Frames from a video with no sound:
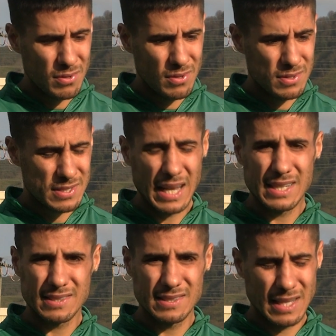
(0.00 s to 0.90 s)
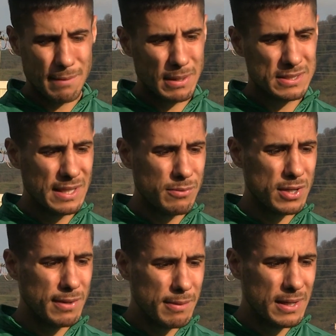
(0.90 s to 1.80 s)
e, saygısızlık yapmak
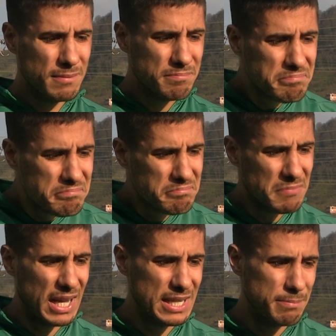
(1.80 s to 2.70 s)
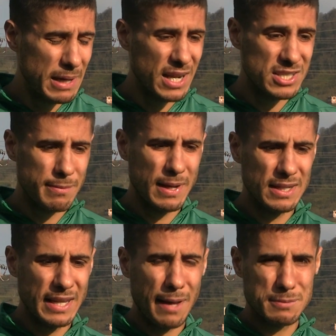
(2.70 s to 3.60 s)
istemiyorum ama hani ben
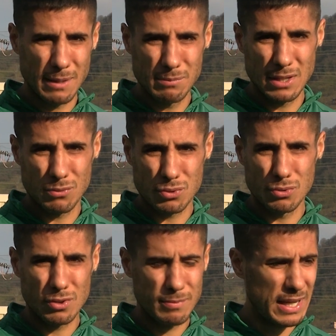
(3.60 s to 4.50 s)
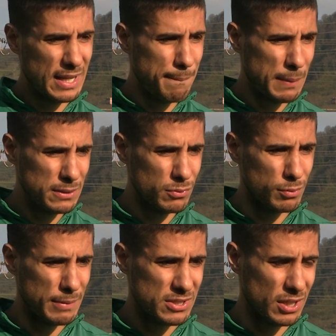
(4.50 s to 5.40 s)
acaba ne yapsam diye düşünüyordum. Yani empati
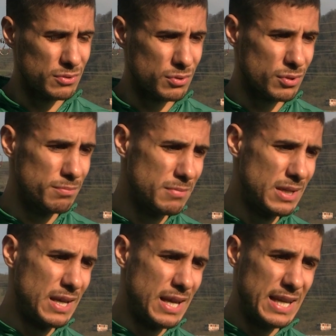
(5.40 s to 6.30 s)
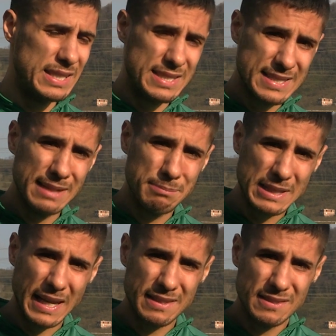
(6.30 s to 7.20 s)
kurmaya çalışıyordum. E, gitsen
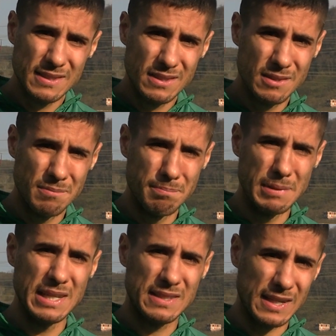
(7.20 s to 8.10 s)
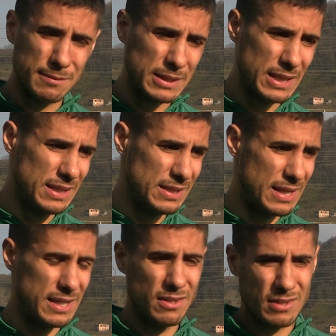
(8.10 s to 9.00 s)
bir dert milli takımına.
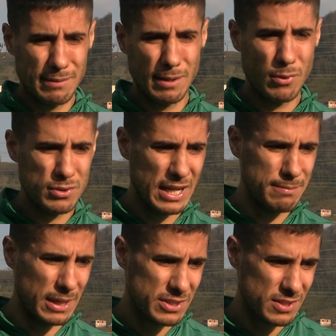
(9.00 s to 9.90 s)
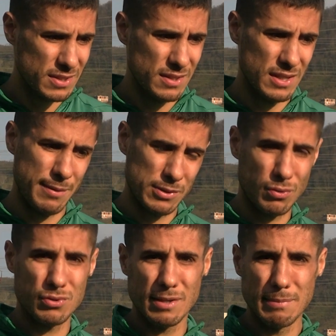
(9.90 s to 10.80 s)
Yani tamam özel maç ama
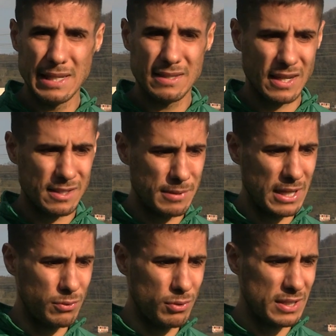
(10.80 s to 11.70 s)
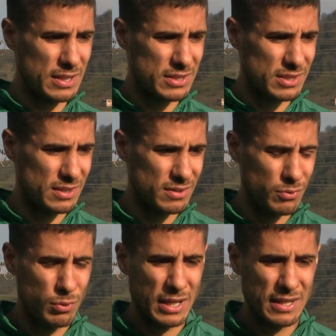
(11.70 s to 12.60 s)
sonuçta milli takım yani ülkenin için
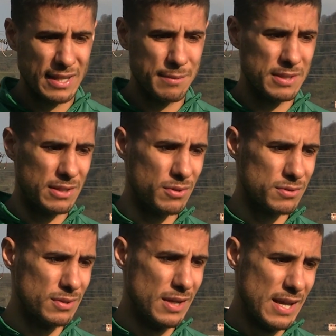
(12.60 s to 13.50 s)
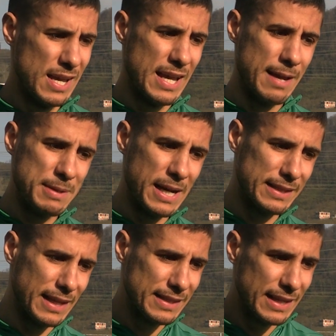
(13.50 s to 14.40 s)
ülkeni temsil ediyorsun. E, bir
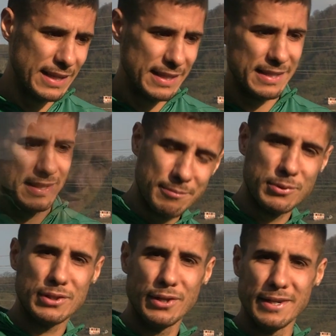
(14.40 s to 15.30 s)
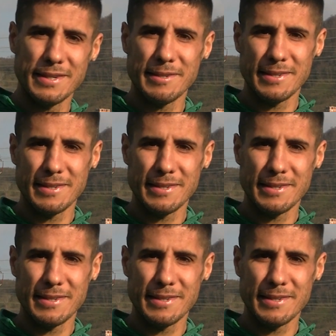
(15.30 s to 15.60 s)
yandan da burada